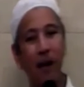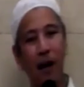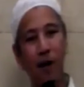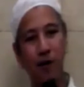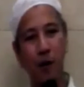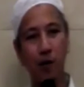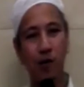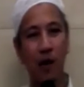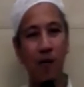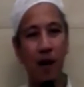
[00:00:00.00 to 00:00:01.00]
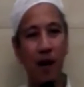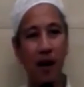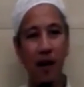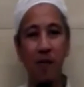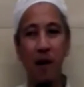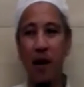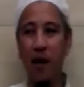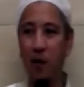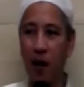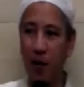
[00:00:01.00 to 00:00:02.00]
Kalau suatu zaman yang banyak
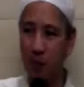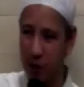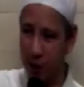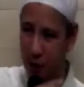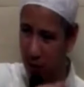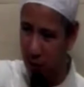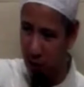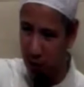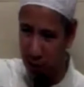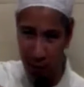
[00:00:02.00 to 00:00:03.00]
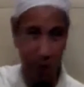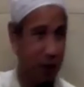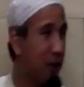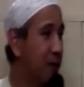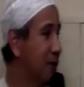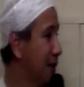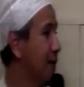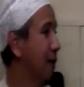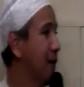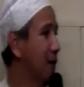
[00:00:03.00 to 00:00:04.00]
itu orang yang miskin, miskin, miskin, miskin, miskin
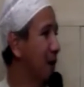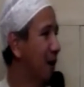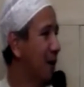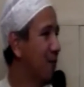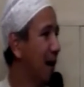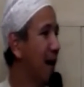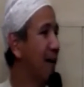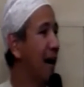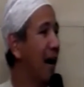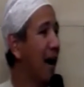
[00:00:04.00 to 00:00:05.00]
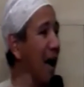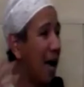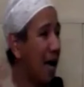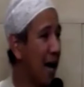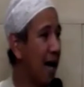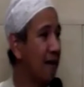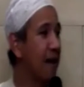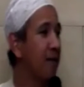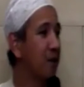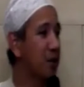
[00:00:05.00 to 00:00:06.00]
begitu, maka yang kaya
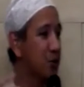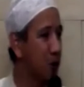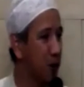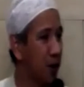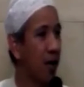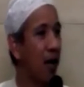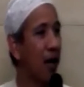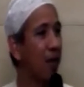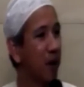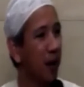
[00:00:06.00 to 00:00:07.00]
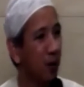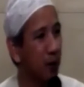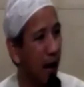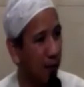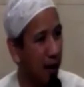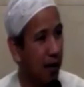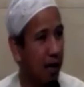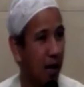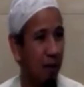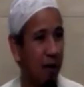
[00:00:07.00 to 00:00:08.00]
dan bersyukur lebih utama
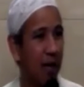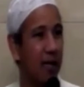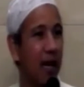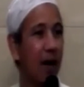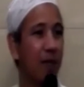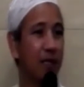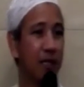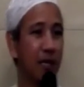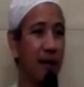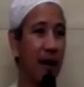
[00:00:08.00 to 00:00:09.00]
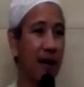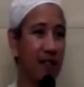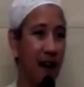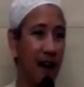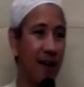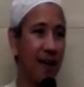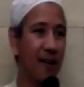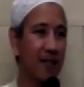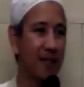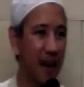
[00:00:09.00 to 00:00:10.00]
daripada yang miskin dan sa
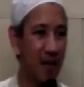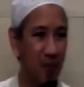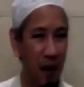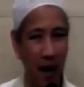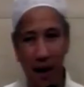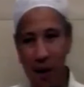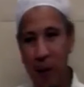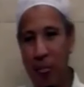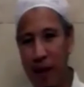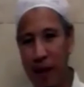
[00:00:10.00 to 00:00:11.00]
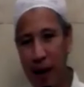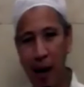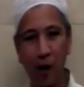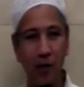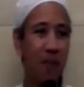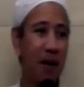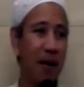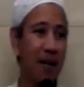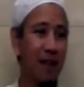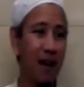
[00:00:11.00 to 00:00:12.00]
sabar. Nah kalau zaman
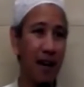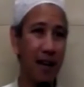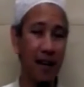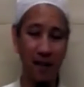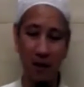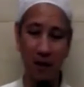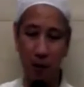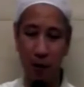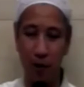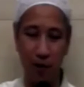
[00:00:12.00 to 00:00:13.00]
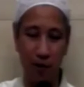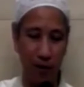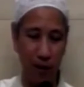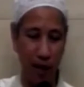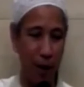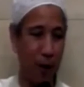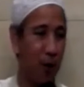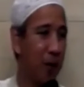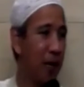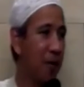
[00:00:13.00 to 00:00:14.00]
kita ini diukur
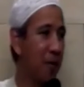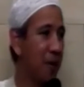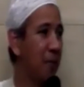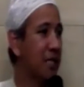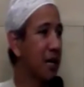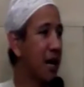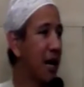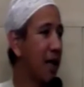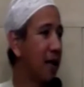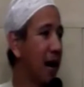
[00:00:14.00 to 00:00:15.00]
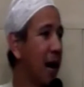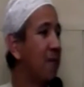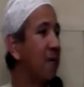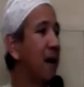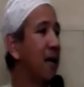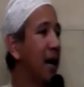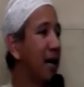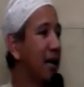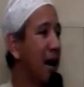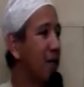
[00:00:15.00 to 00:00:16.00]
ekonominya memang masyarakatnya lebih banyak
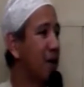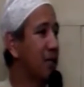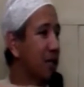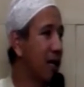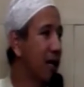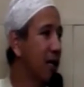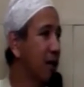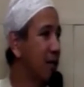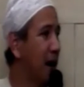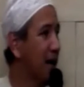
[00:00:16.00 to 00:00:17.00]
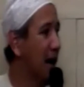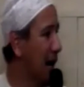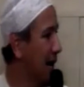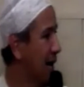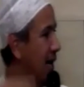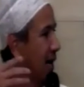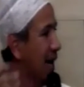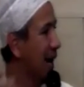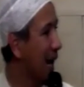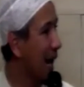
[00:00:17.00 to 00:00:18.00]
yang miskin ketimbang yang
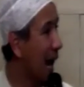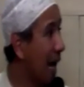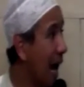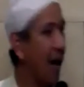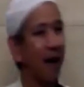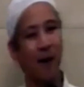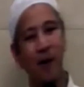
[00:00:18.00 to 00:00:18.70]
kaya.